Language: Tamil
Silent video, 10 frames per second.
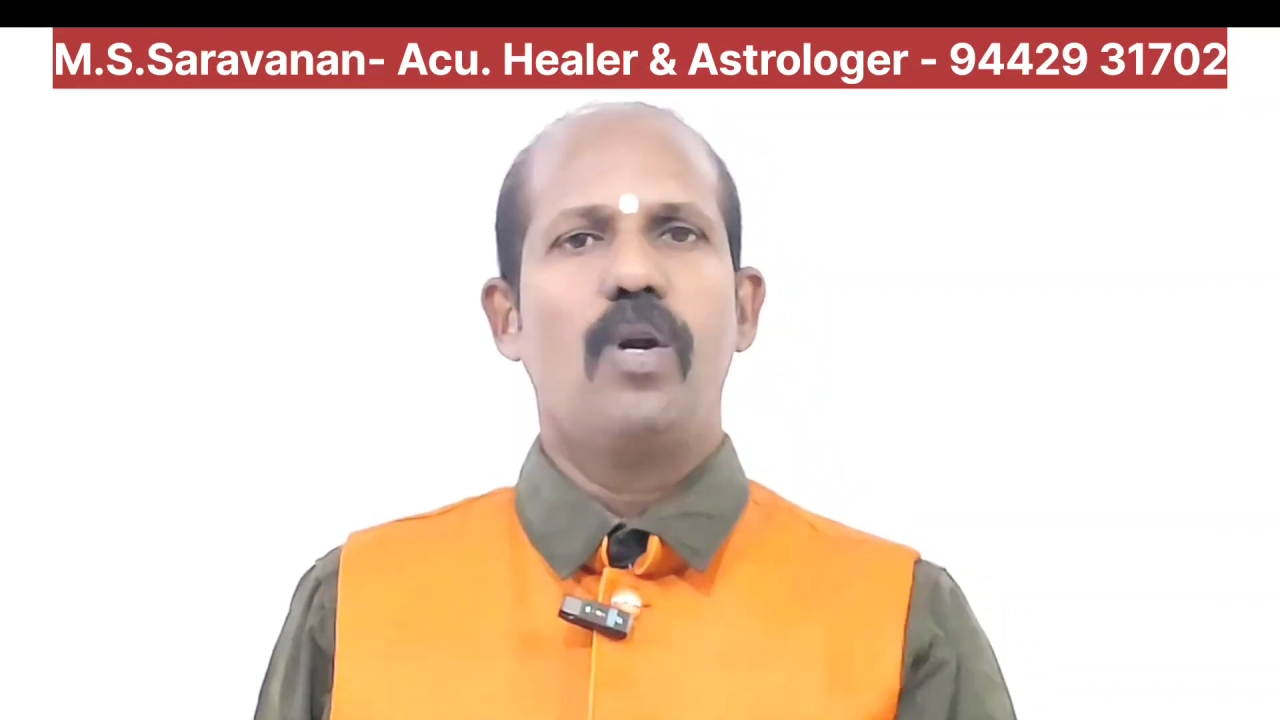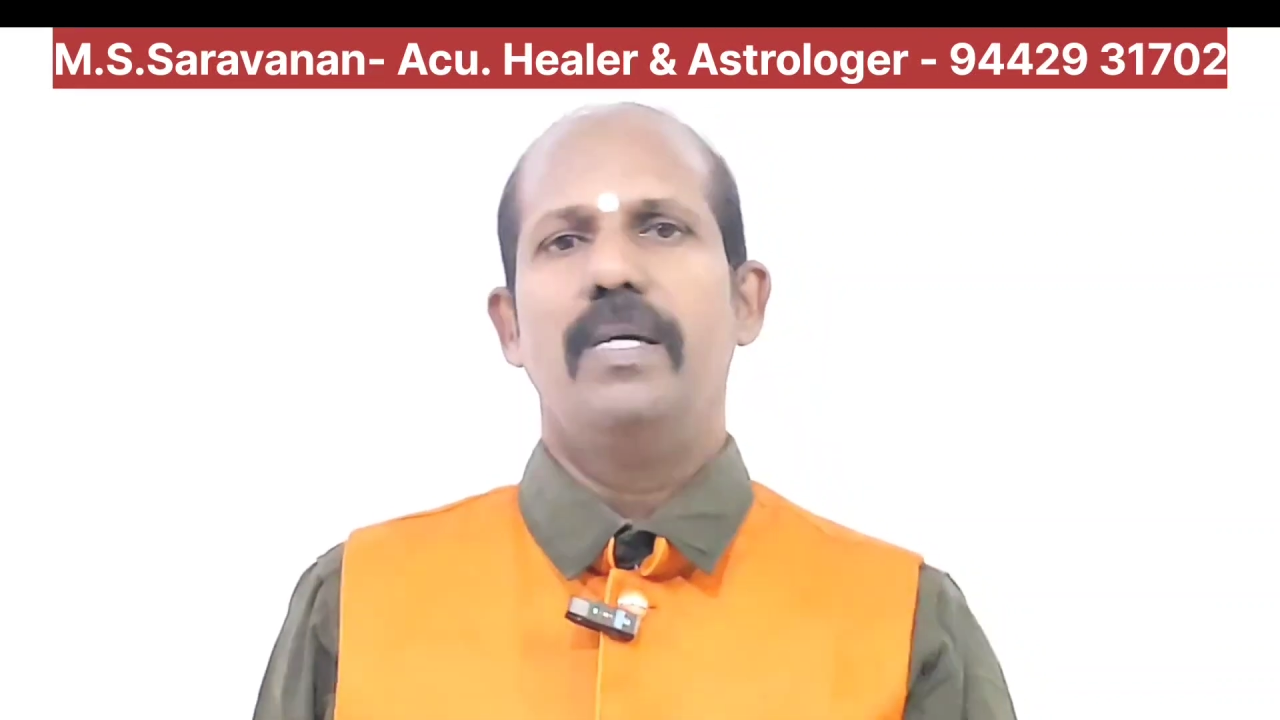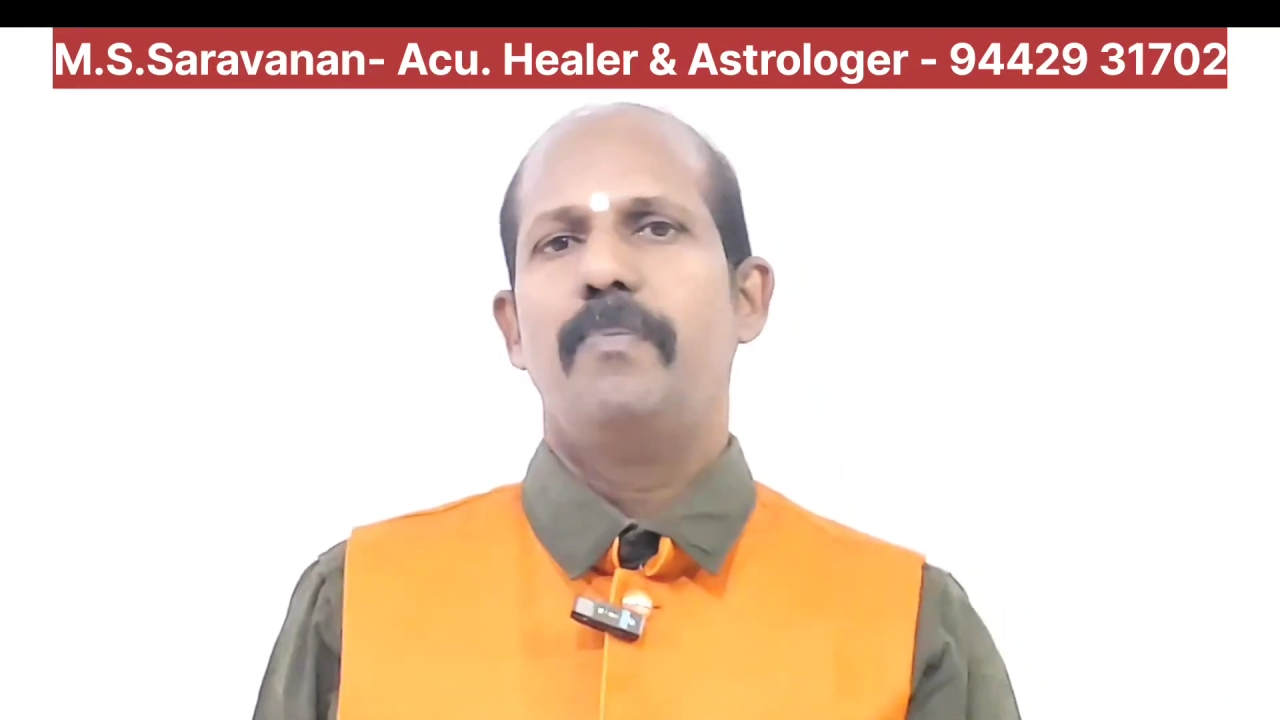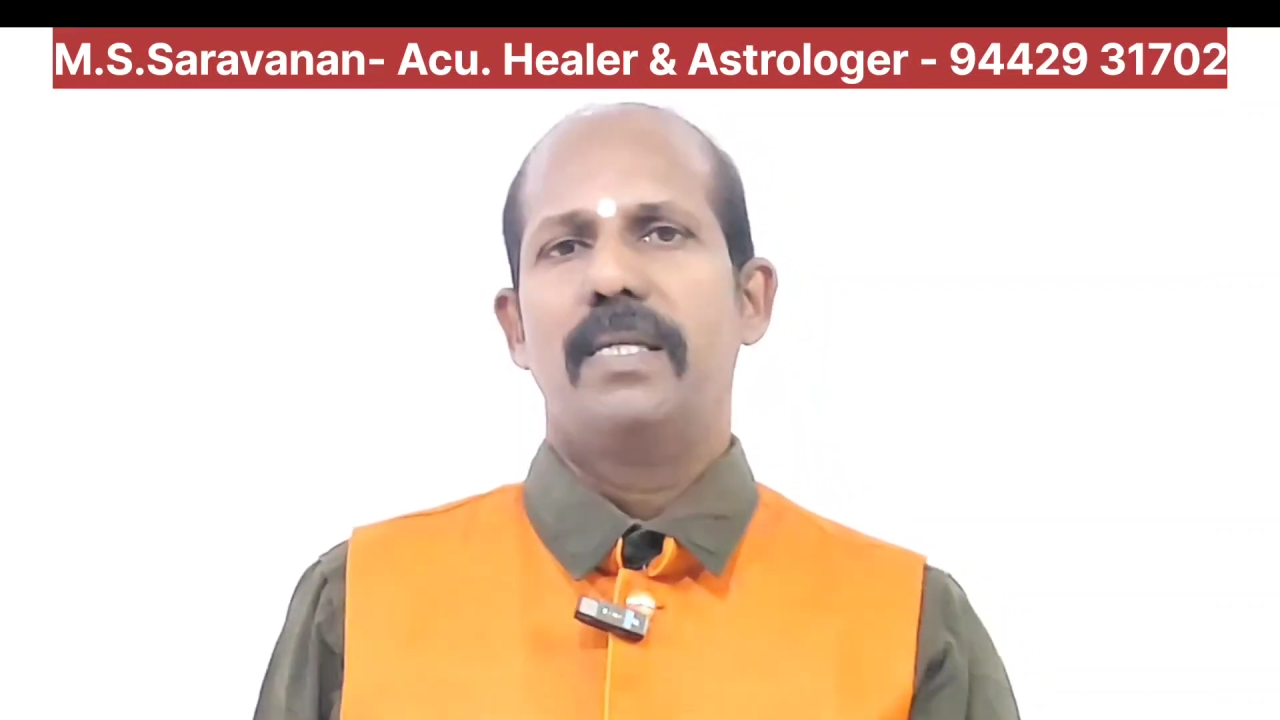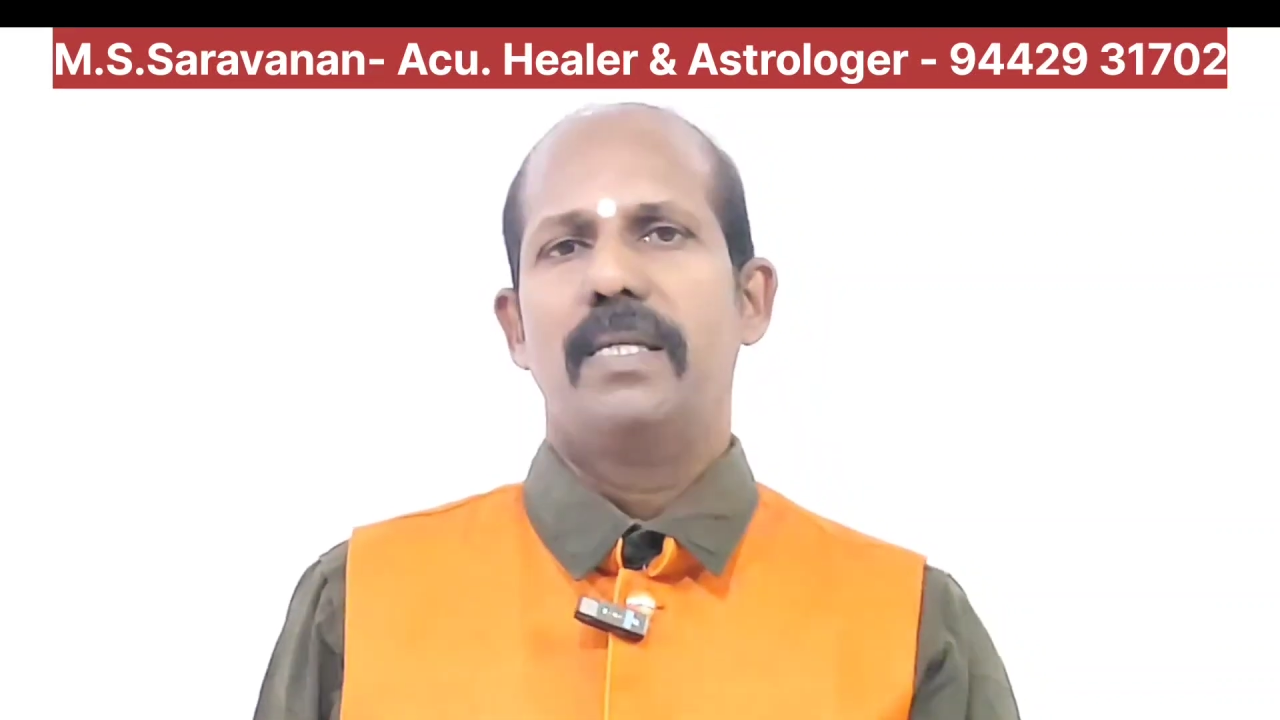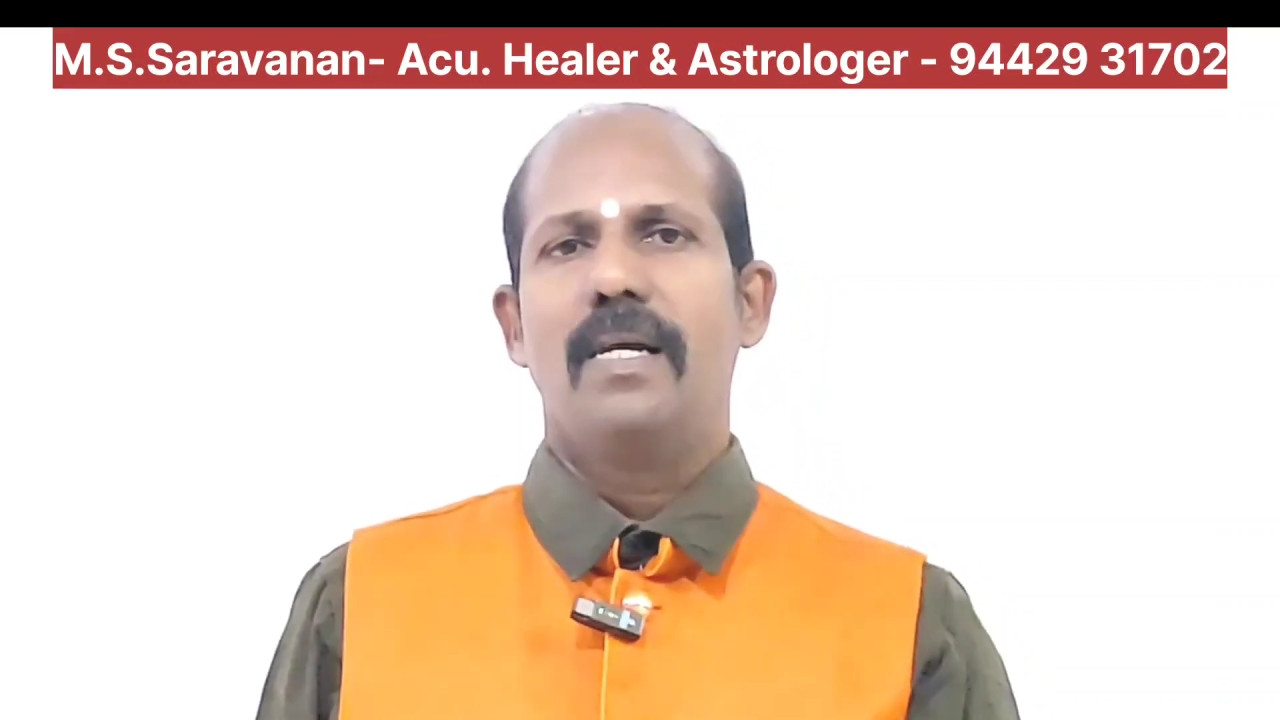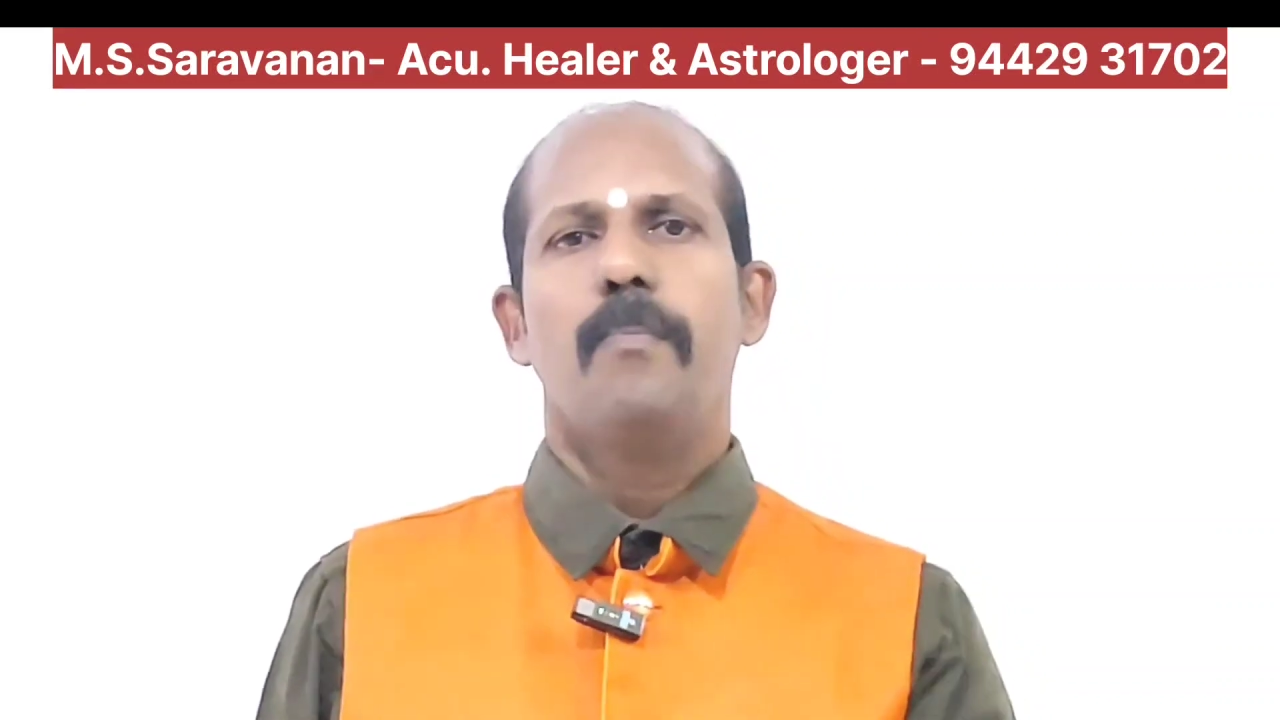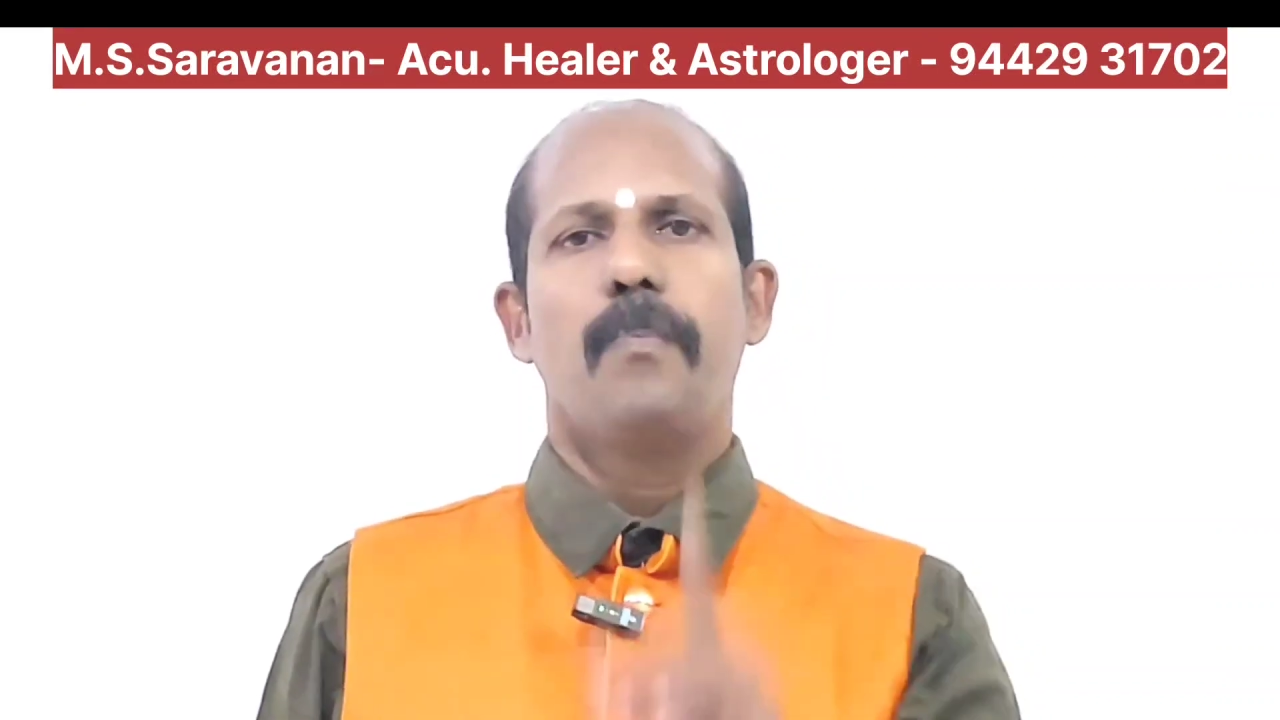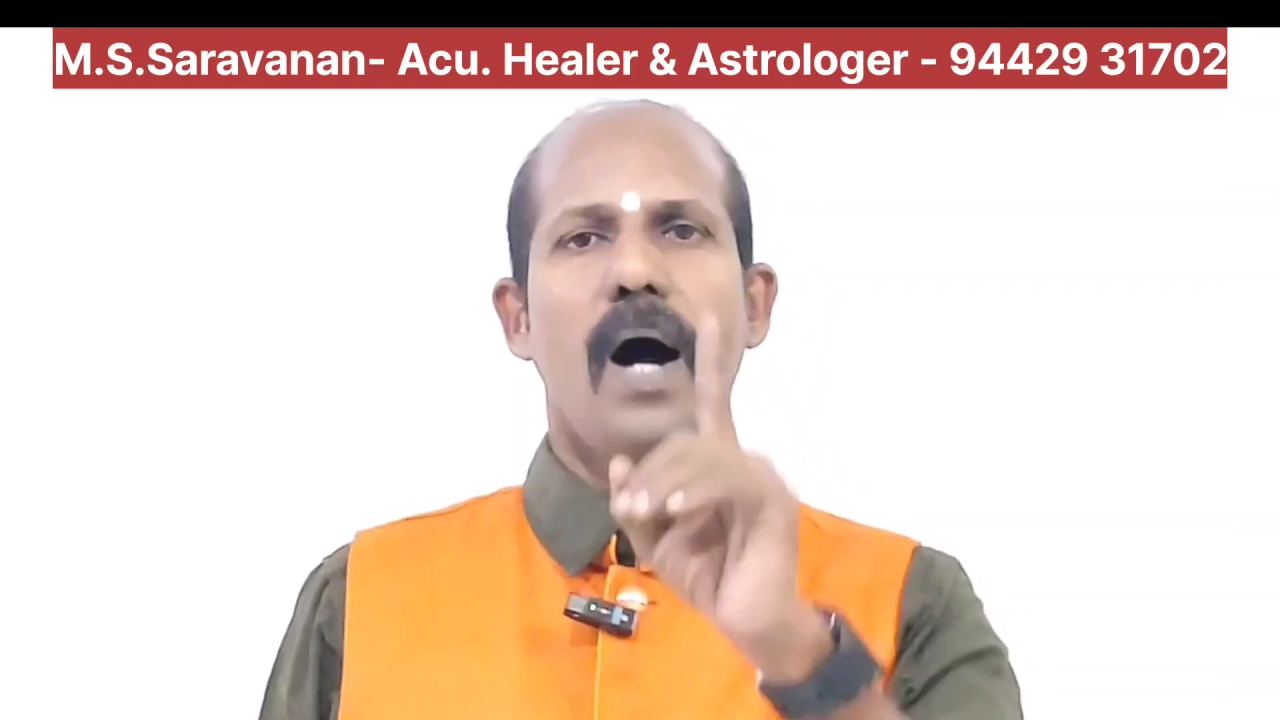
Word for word: பொழுது பார்த்தீங்கன்னா